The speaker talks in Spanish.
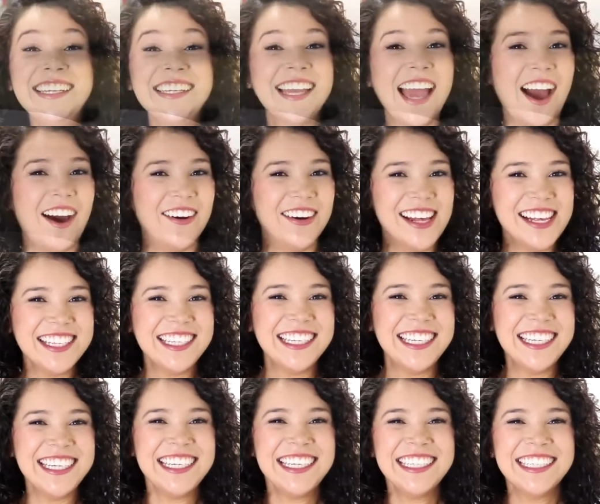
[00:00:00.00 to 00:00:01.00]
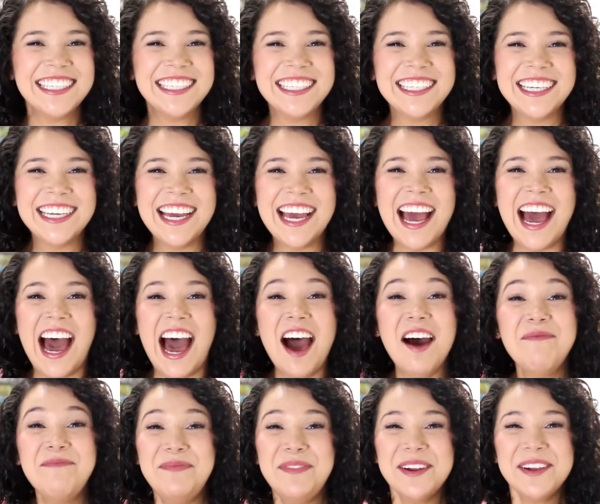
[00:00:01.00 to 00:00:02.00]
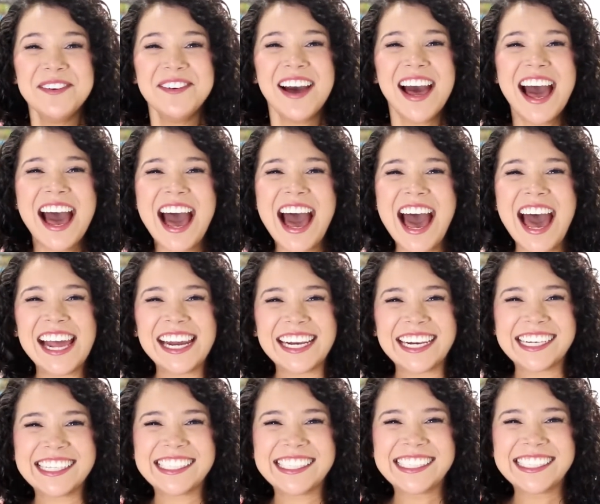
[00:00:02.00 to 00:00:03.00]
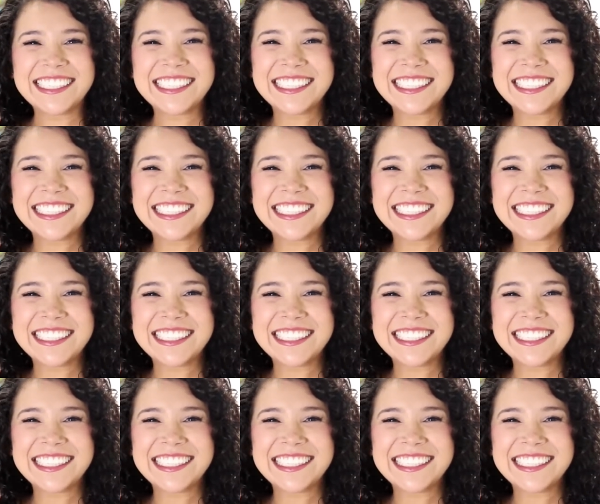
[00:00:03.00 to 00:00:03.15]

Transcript: Y ahora sí, ¡a probar!